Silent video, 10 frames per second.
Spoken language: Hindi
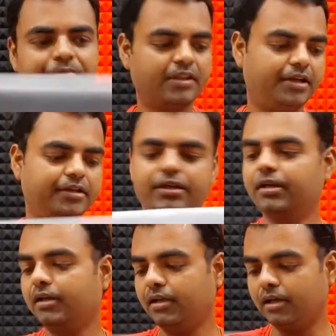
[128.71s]
राइट
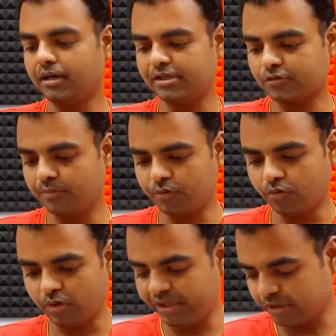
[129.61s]
अगर इसको हम
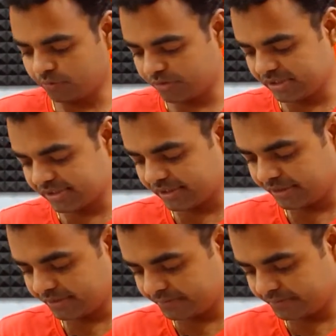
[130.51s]
खोलने का कोशिश करें